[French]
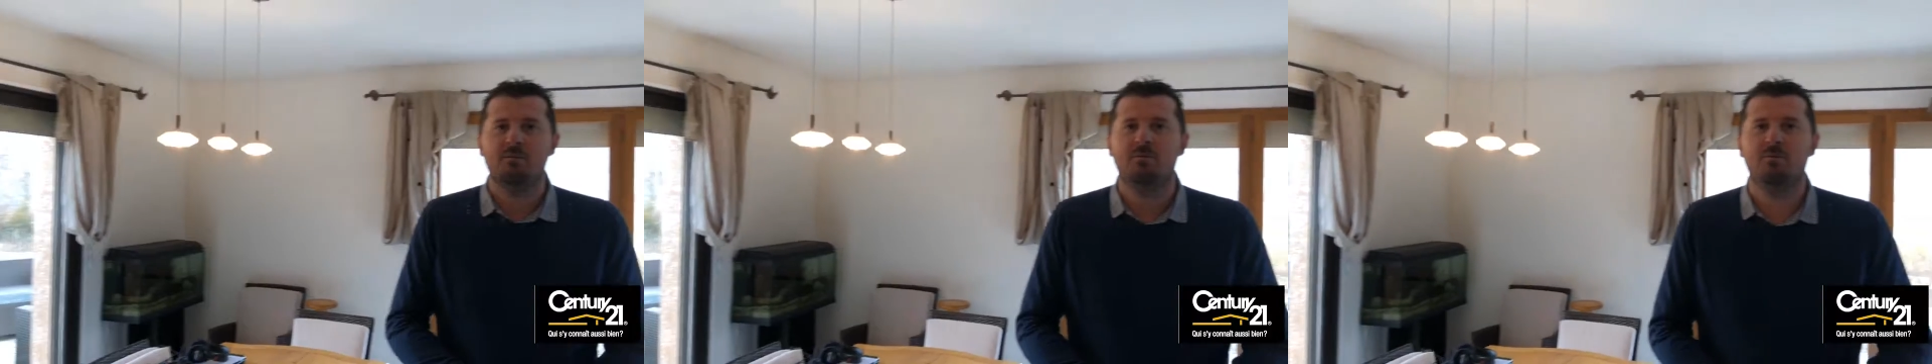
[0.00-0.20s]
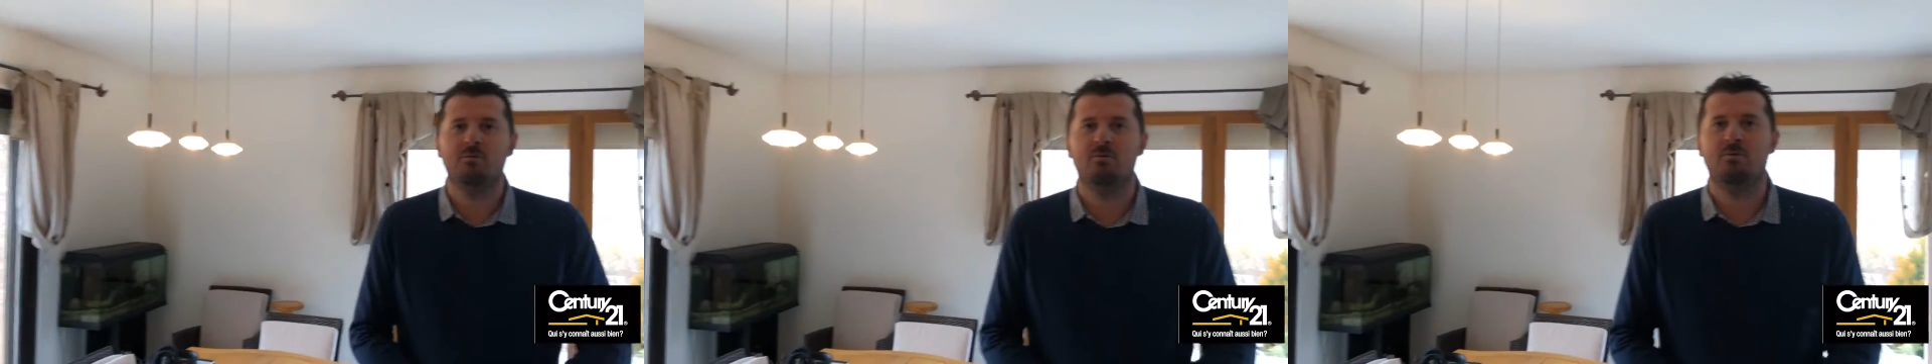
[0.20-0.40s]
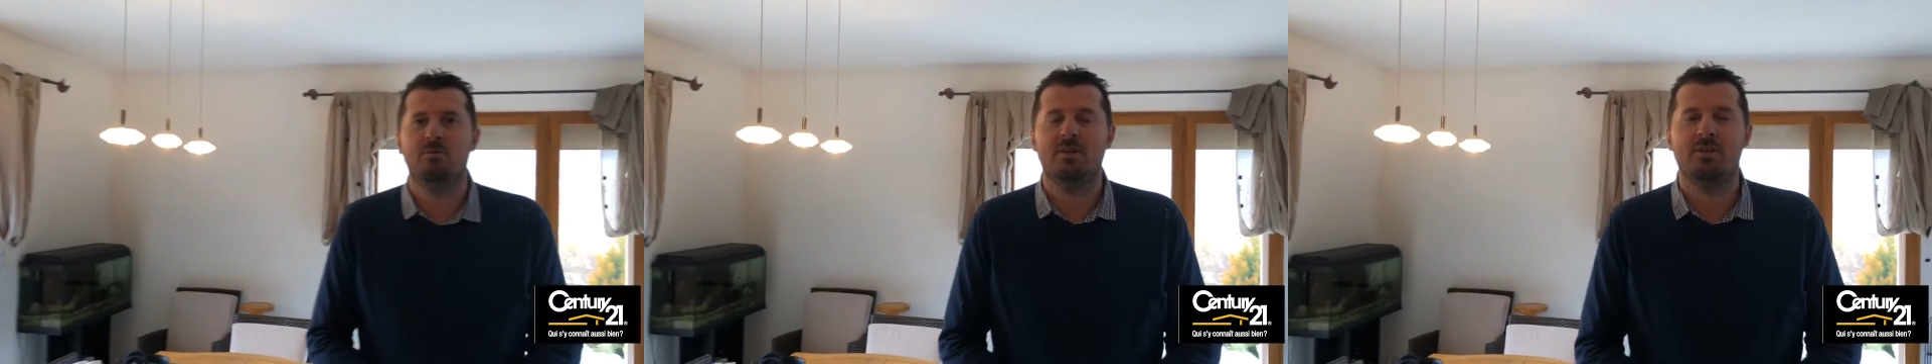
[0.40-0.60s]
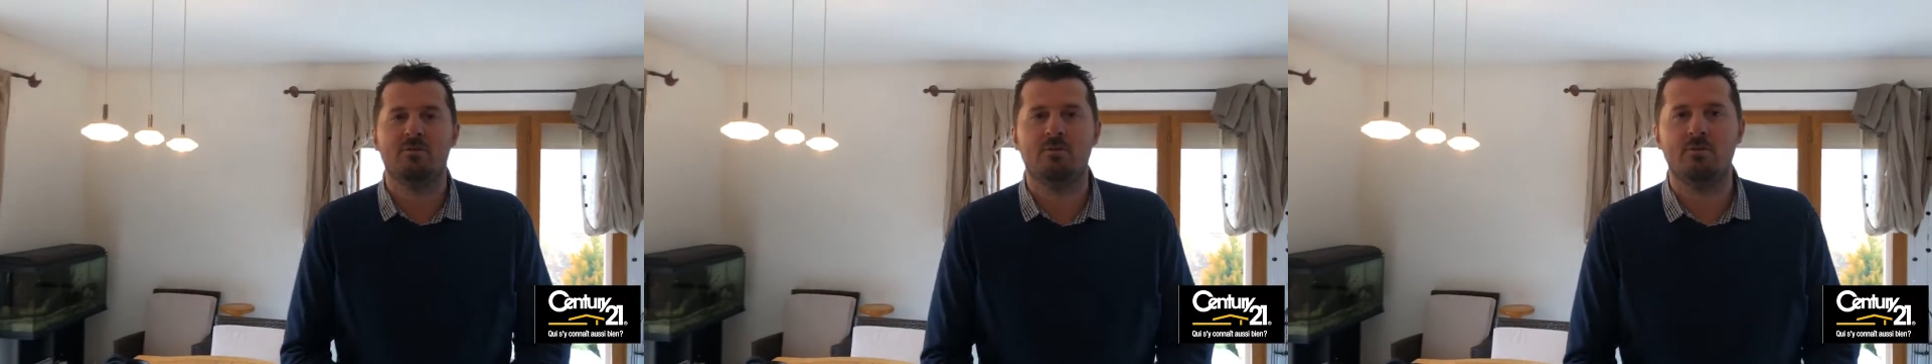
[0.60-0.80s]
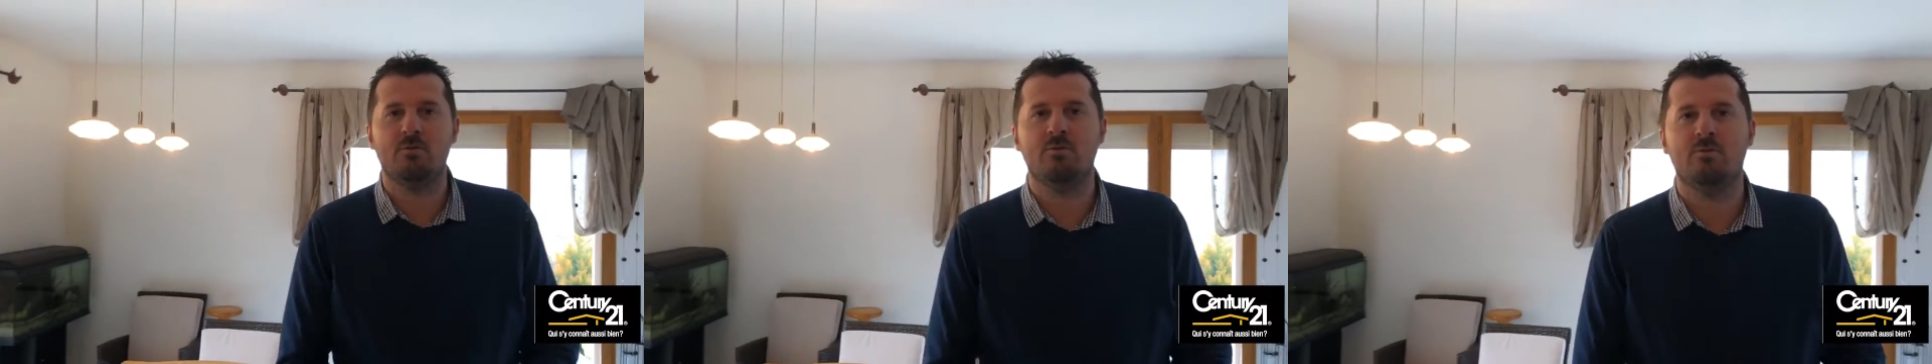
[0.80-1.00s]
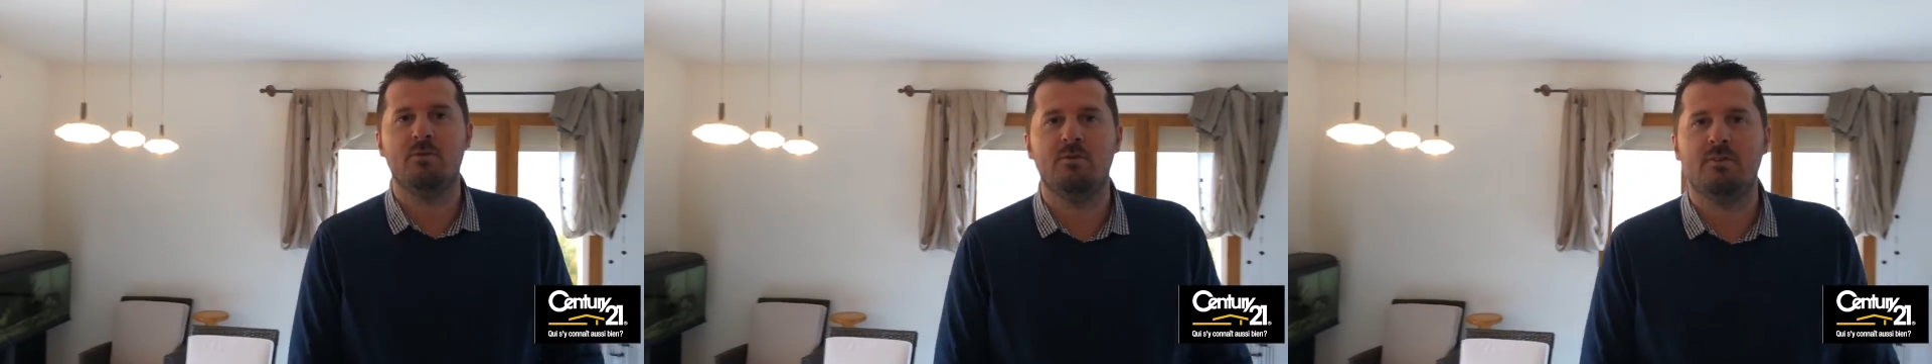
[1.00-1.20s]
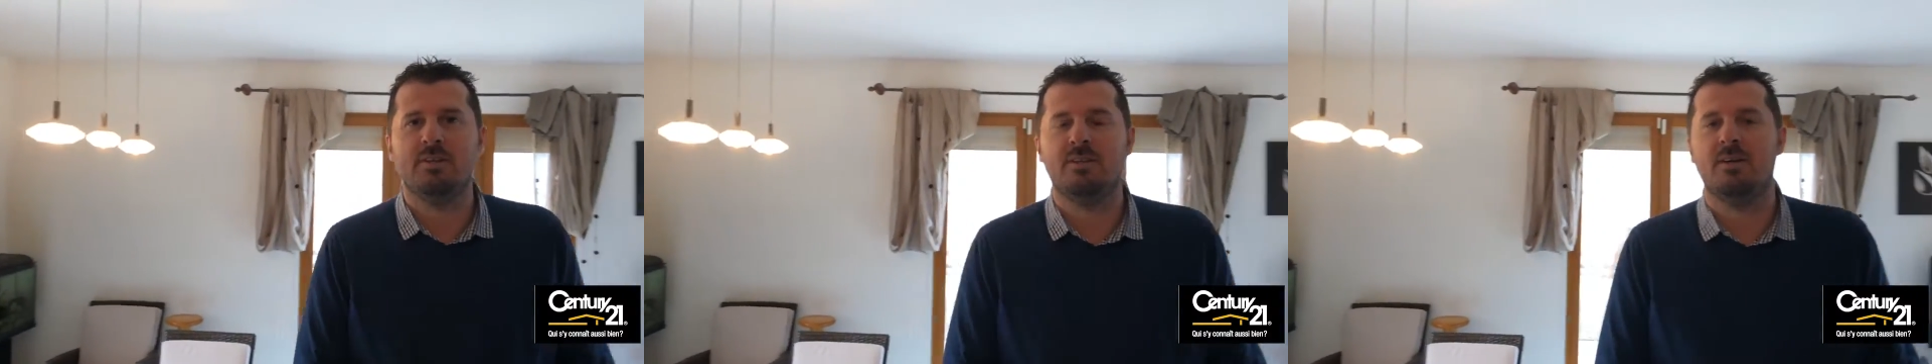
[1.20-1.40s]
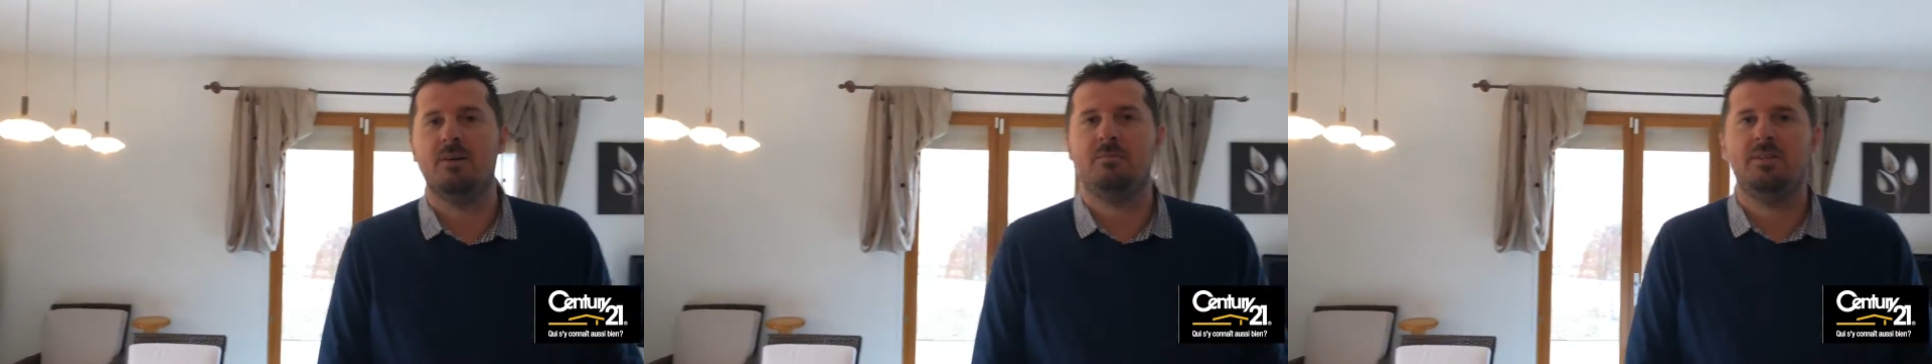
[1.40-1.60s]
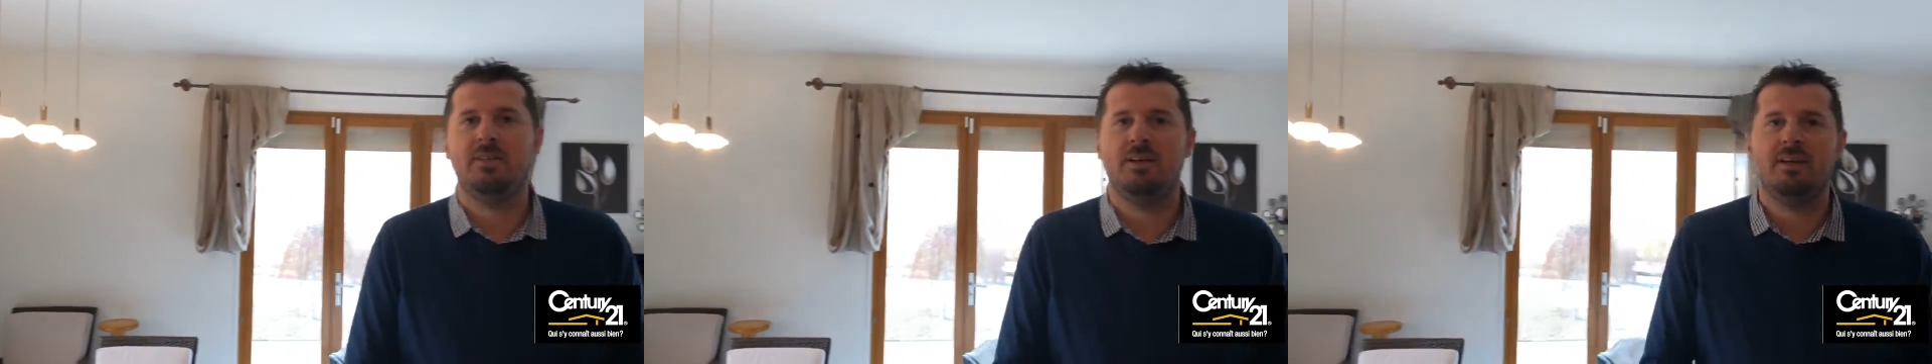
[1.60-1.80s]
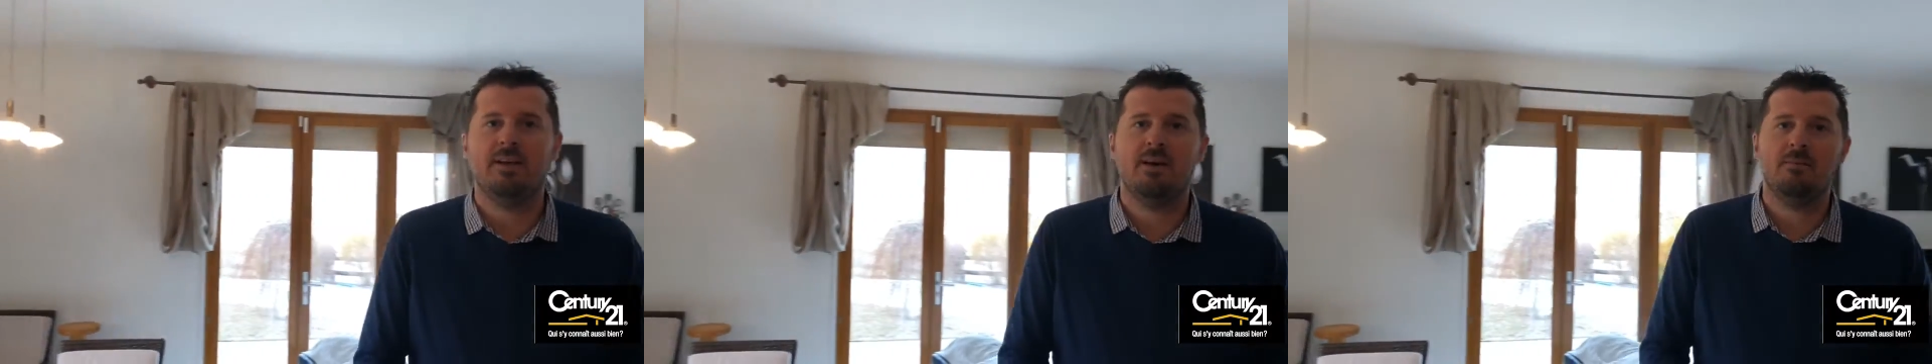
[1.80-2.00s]
Vidot de l'agence Century 21
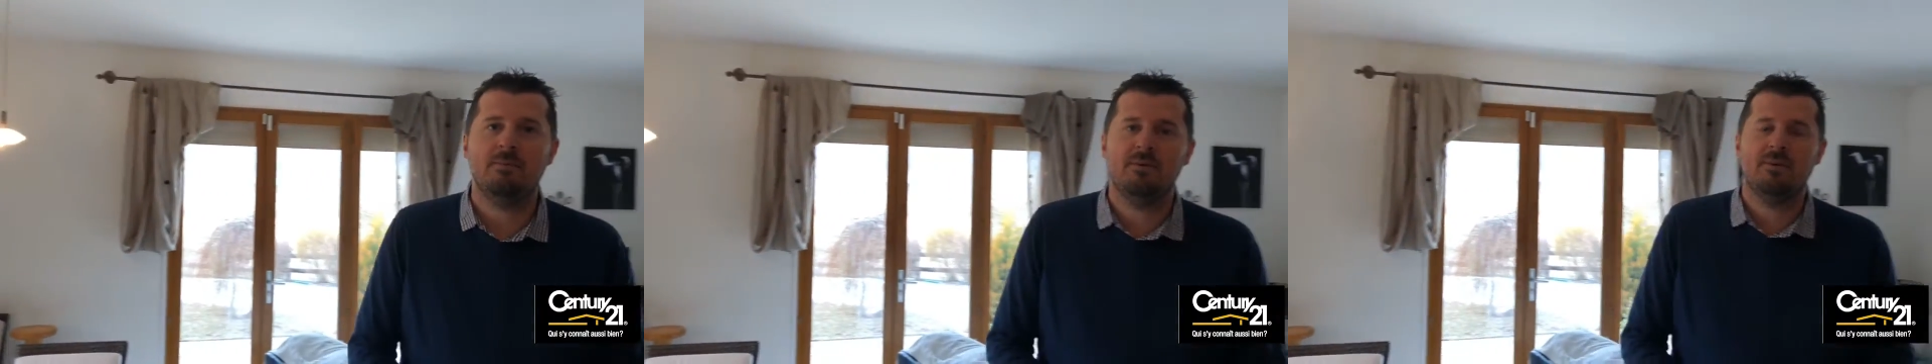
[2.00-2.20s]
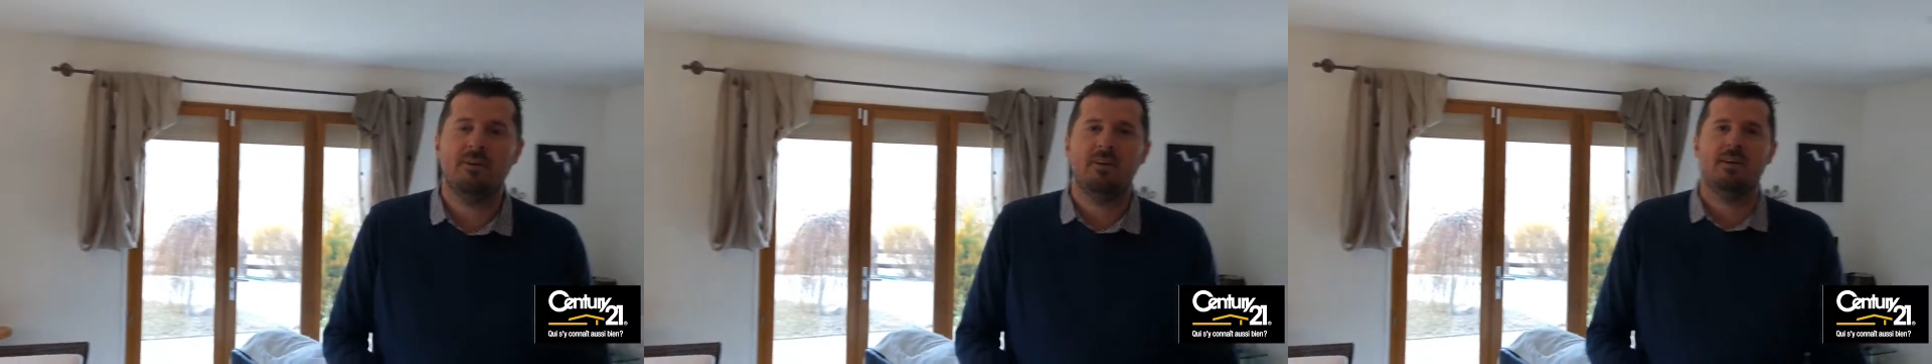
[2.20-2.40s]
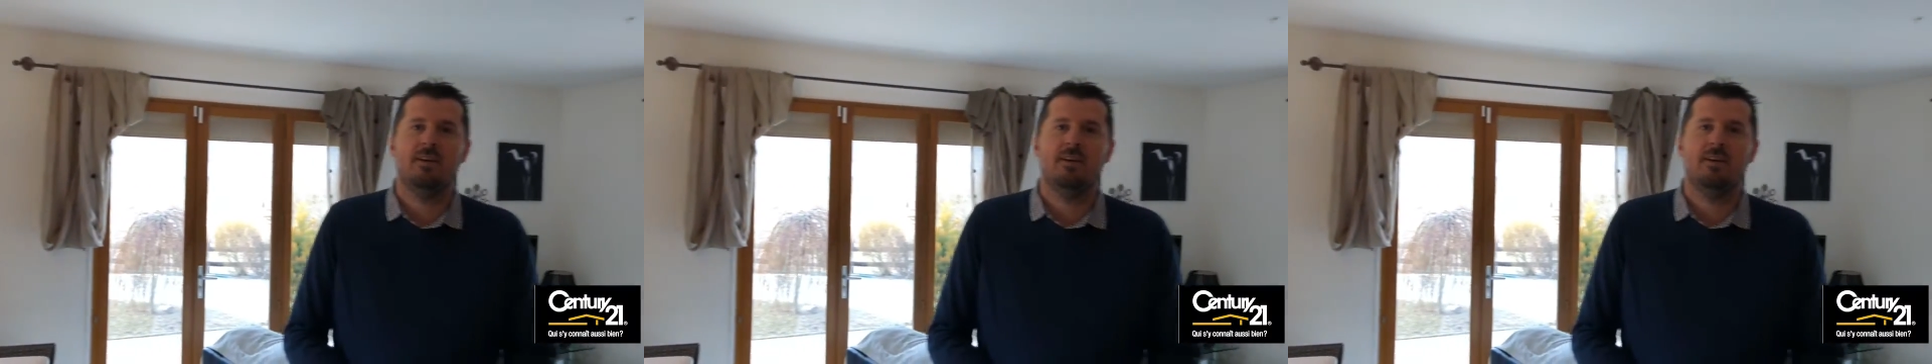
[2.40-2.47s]
Habitat à Gap.